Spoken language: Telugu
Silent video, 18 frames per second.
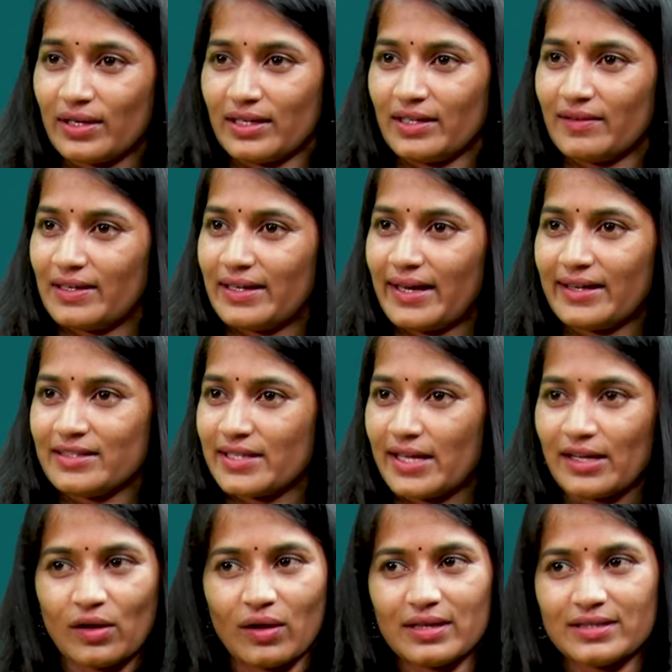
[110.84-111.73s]
కూడా అండి వాళ్ళ డాడీ
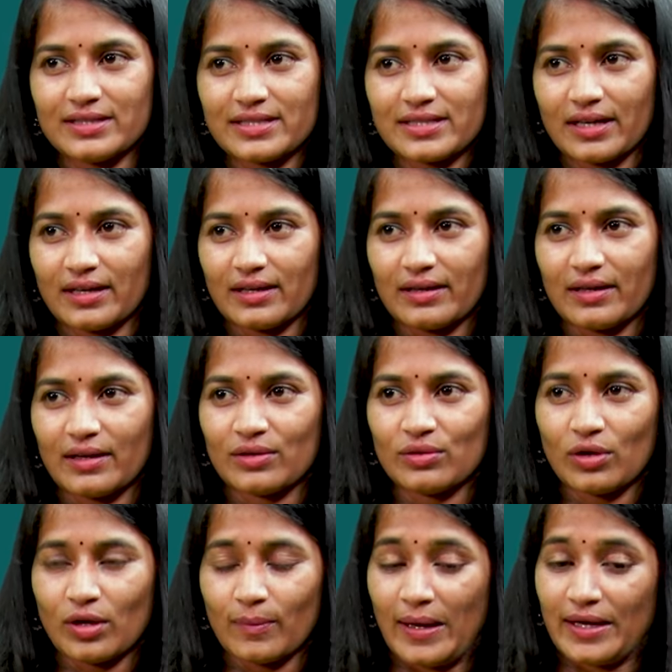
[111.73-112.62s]
సైకాలజిస్ట్ అంటారు
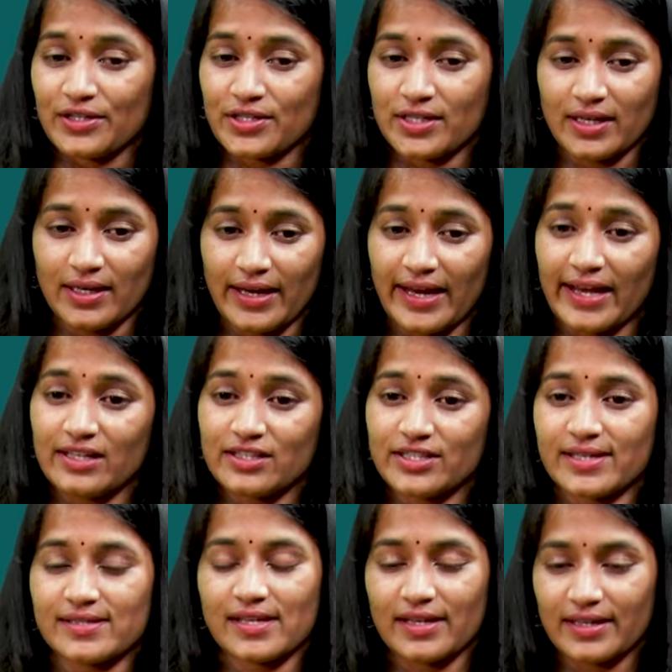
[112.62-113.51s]
ఒక మనిషి ఏం
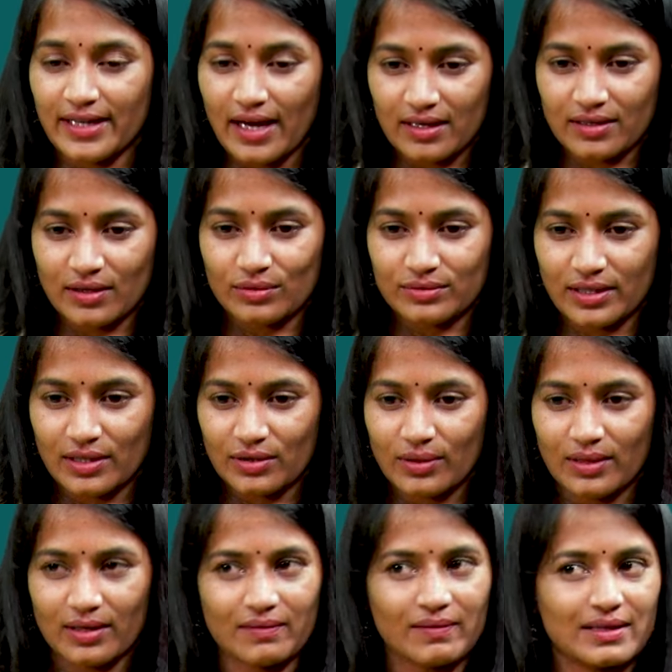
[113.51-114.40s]
చేస్తే రియాక్ట్ అవుతారు
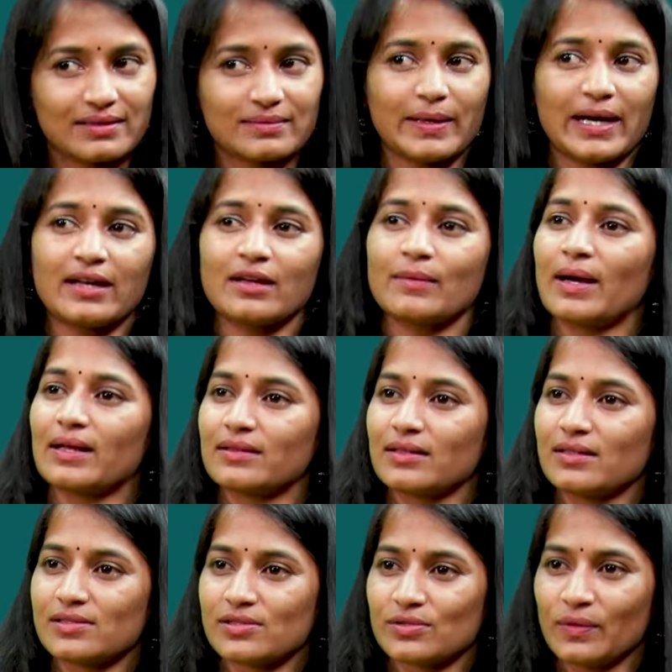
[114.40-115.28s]
అన్నది వాళ్ళ డాడీకి బాగా
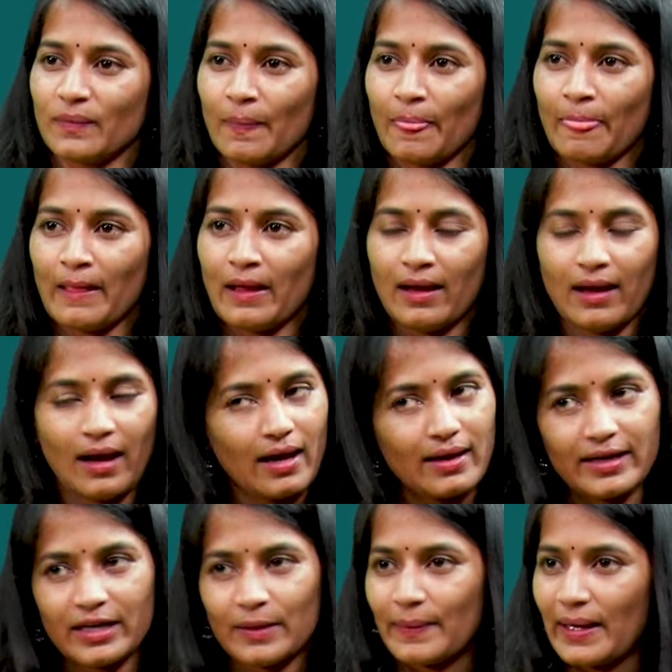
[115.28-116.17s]
తెలుసు
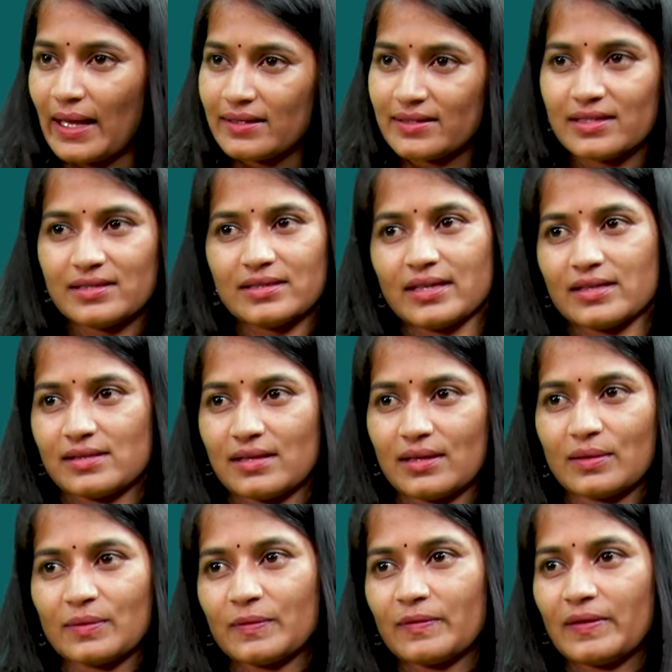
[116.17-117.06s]
అలానే ప్లాన్ చేసి
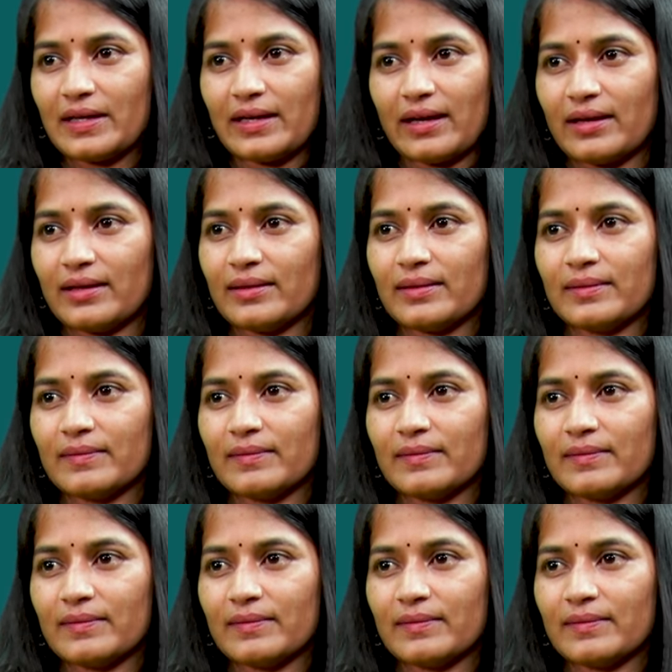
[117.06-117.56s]
చేశారు వాళ్ళ డాడీ